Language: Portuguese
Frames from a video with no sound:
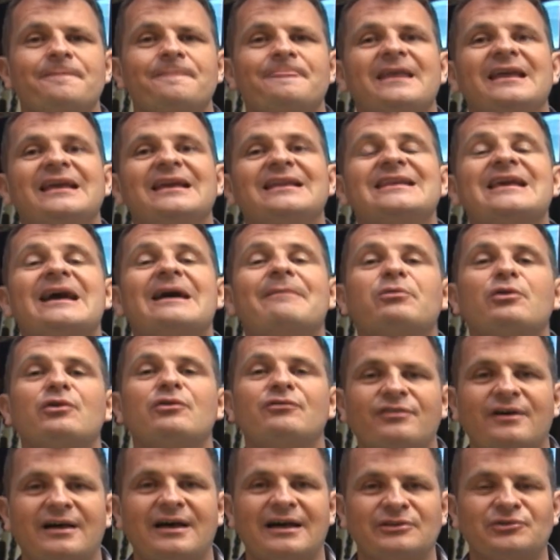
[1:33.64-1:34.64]
ele é
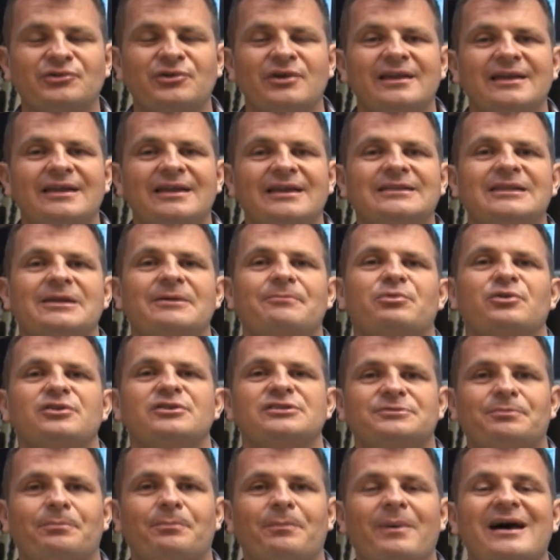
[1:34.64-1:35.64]
aprovado e
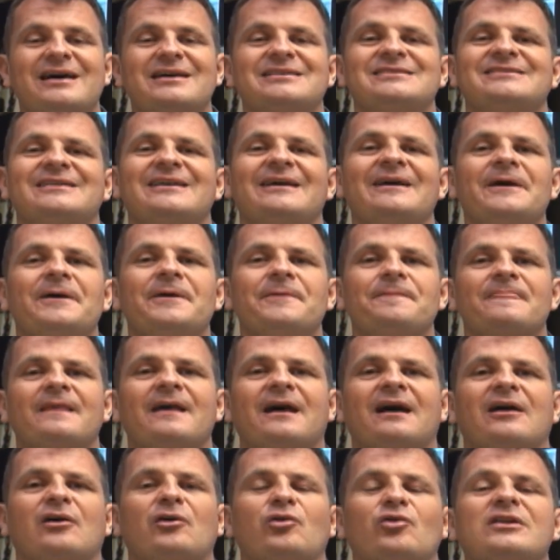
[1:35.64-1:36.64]
depois passa
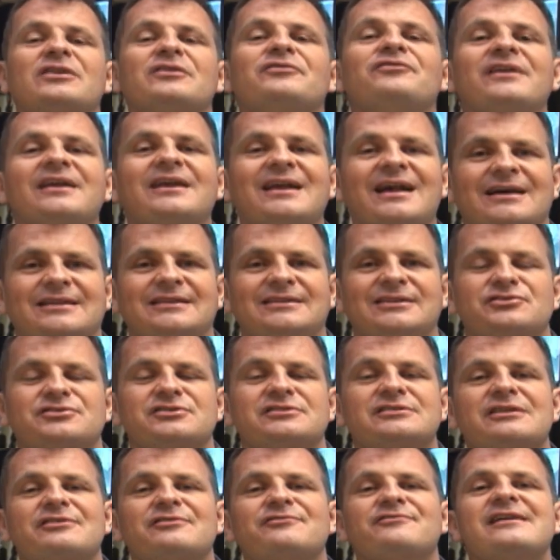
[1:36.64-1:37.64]
a glorificar a Deus
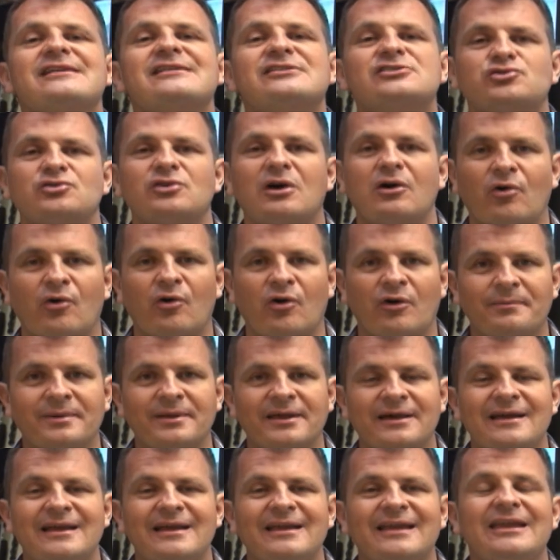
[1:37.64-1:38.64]
através de sua obra.
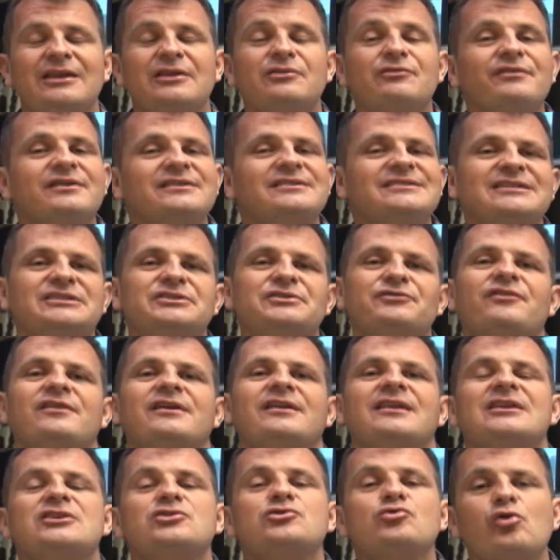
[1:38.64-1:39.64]
E não vai ser
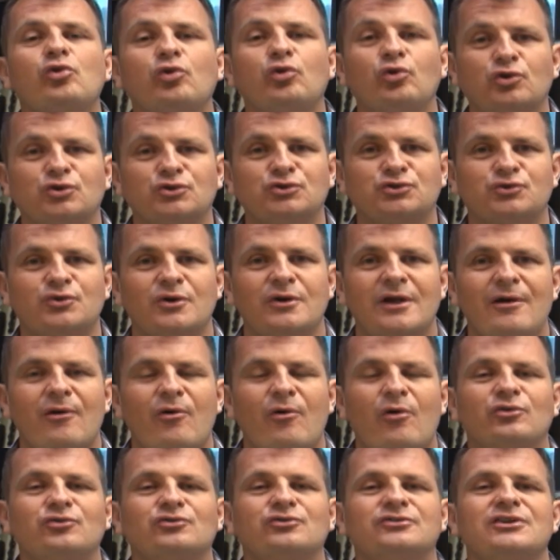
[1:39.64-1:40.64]
diferente conosco.
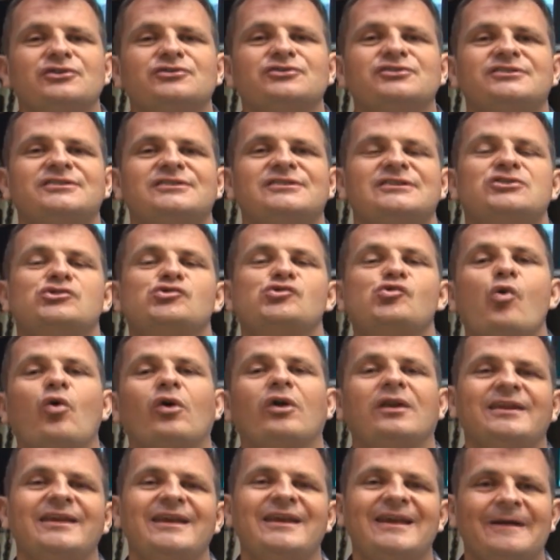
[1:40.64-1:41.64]
Quando Deus
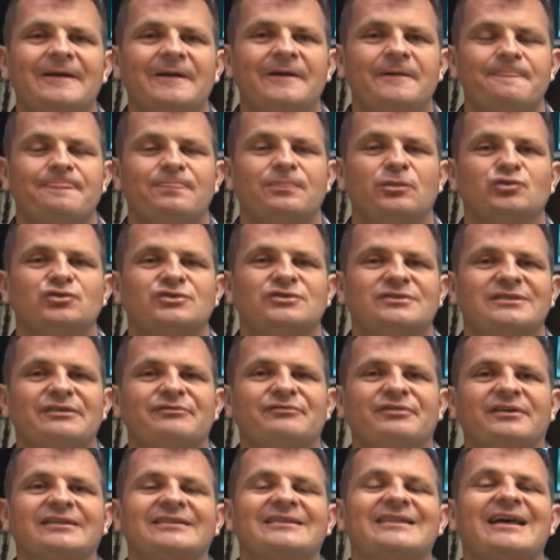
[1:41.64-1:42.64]
escolher nos
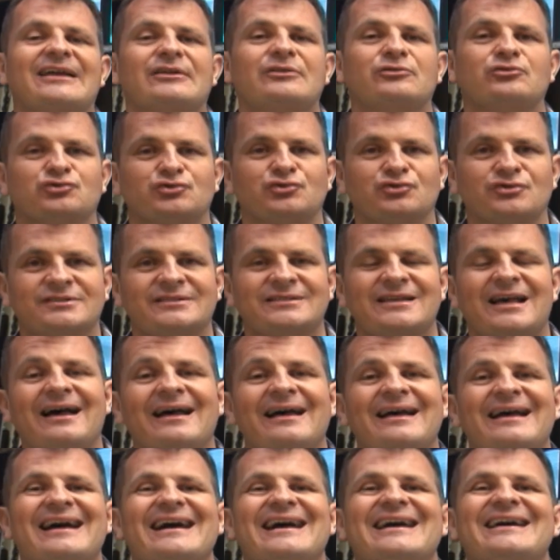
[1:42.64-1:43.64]
levantar e nos usar,
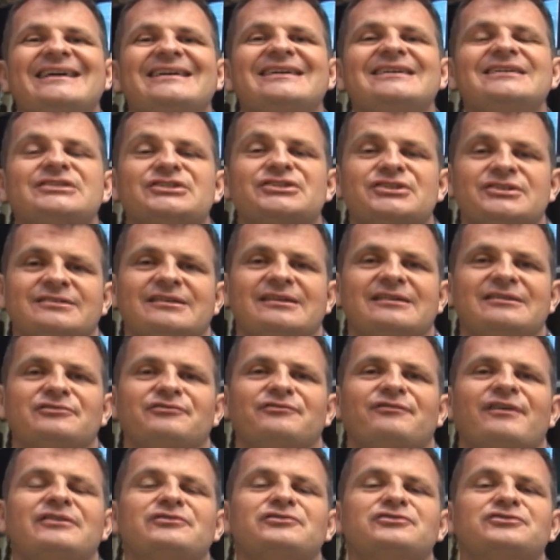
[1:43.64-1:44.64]
antes ele
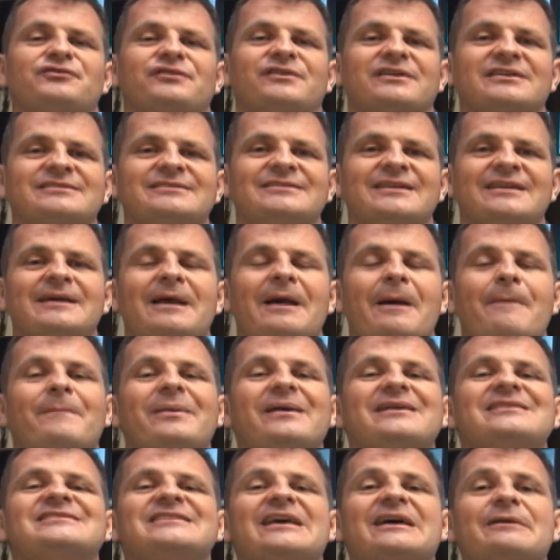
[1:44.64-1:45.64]
vai nos fazer
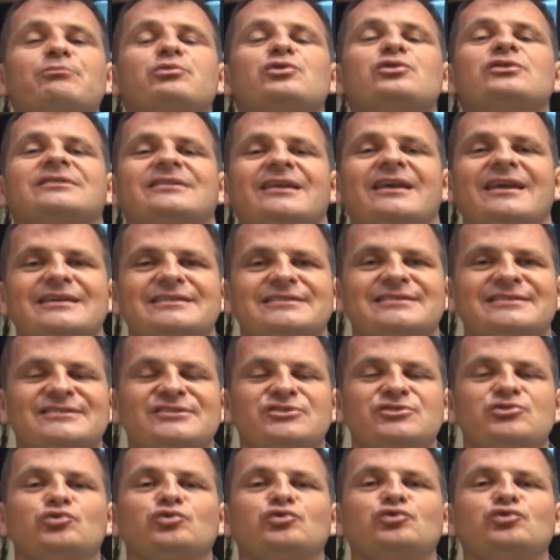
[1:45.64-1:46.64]
passar por
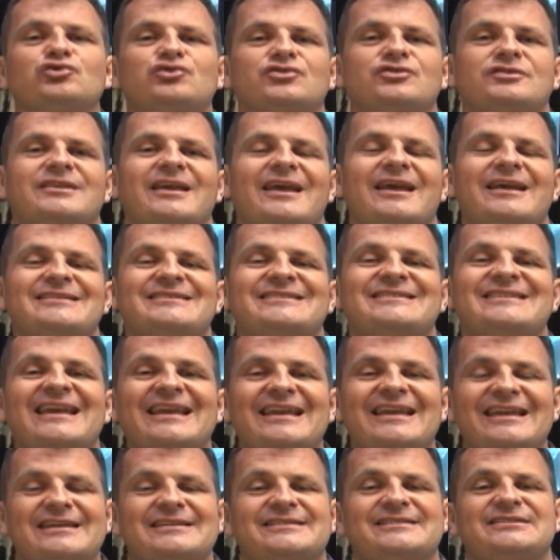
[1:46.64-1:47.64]
testes. E um dos testes é
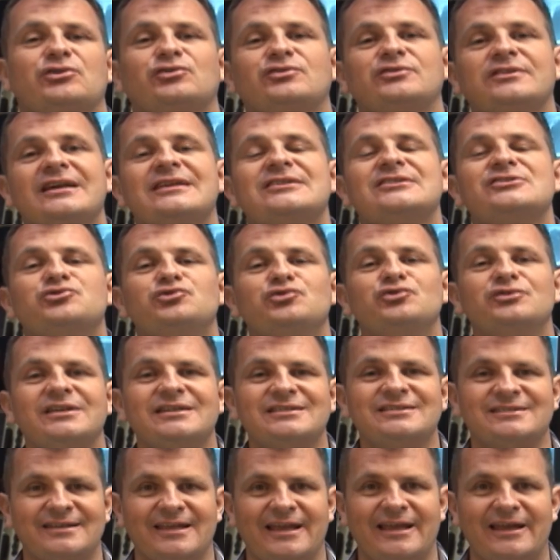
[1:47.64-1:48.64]
esse, é o teste do
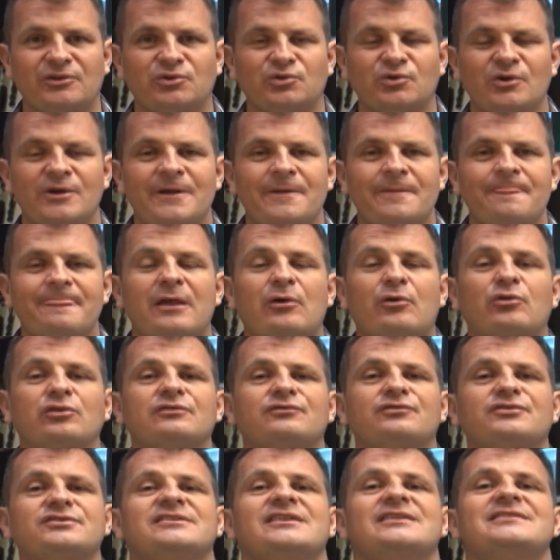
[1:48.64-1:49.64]
deserto. É quando
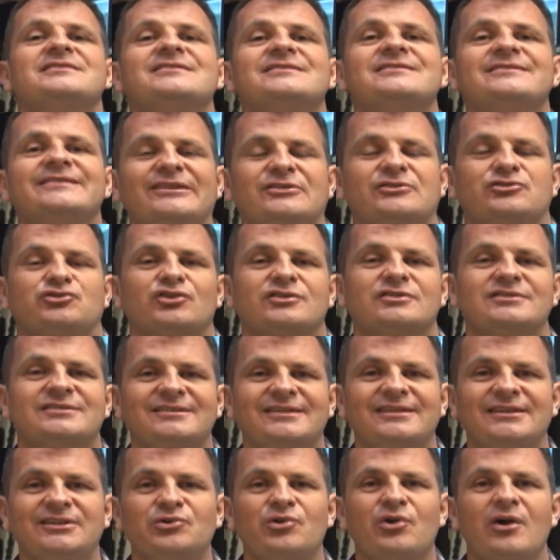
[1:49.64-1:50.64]
você se sente
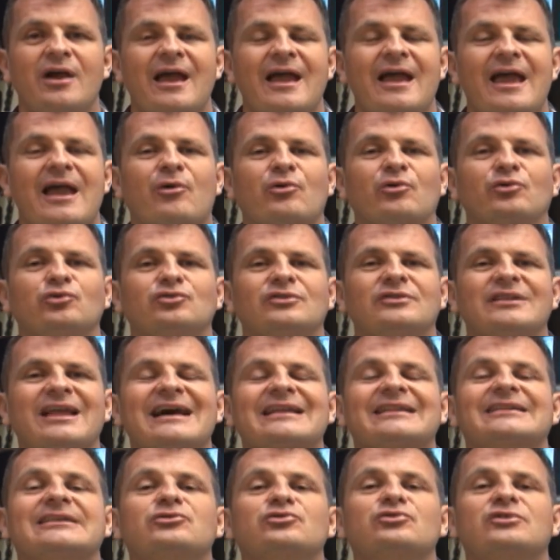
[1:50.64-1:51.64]
sozinho, é quando
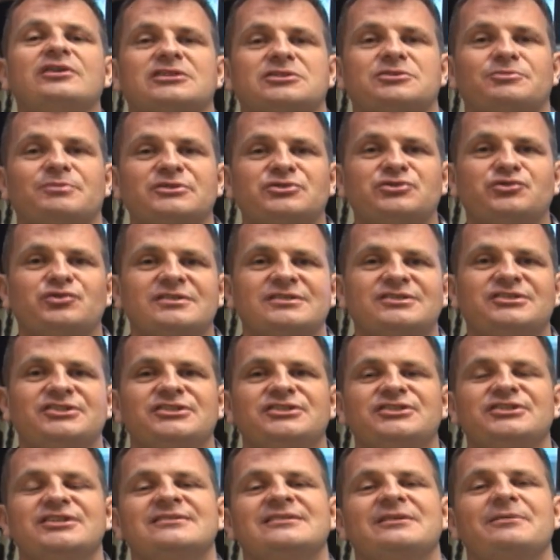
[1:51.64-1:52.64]
nada do que as pessoas te
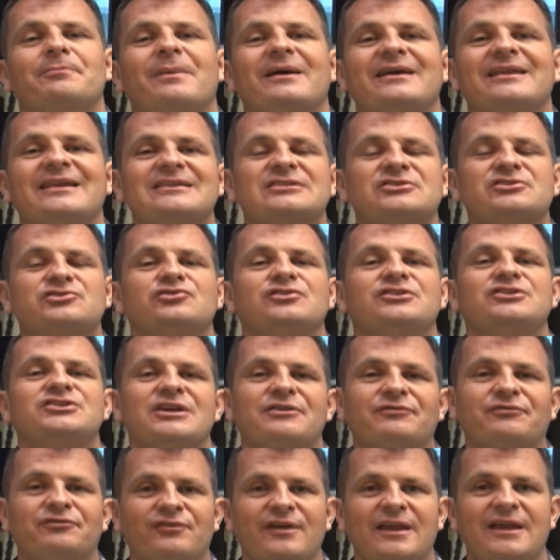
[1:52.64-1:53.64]
dizem parece
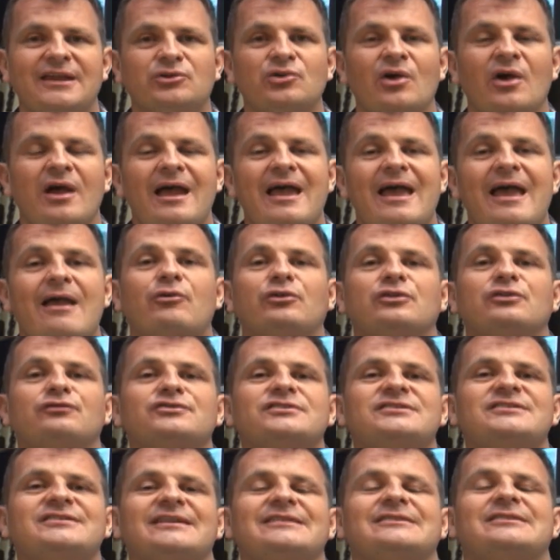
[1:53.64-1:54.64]
surtir efeito, é quando
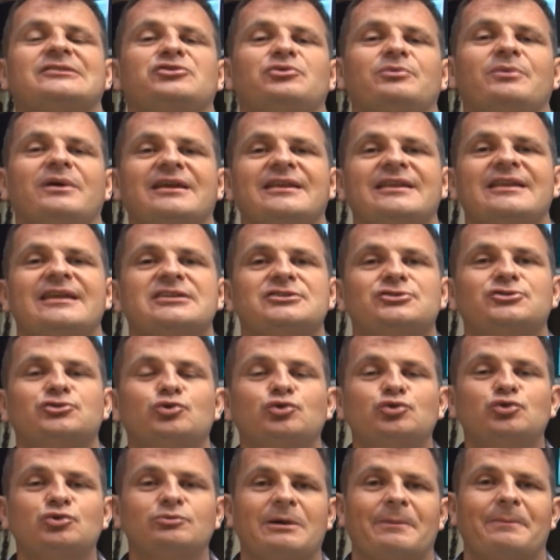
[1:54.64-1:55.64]
você entra numa igreja,
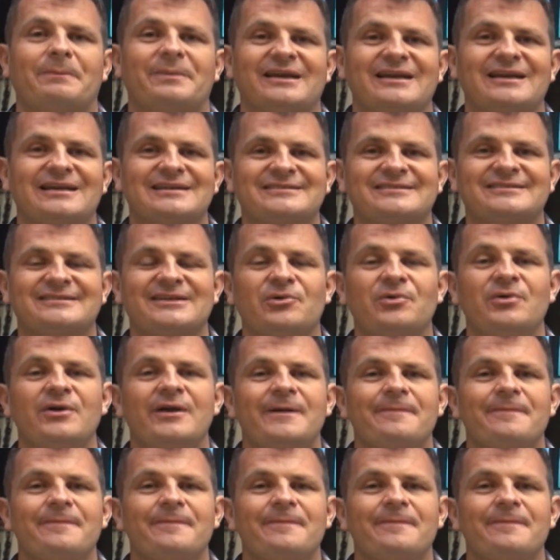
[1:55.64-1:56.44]
escuta uma pregação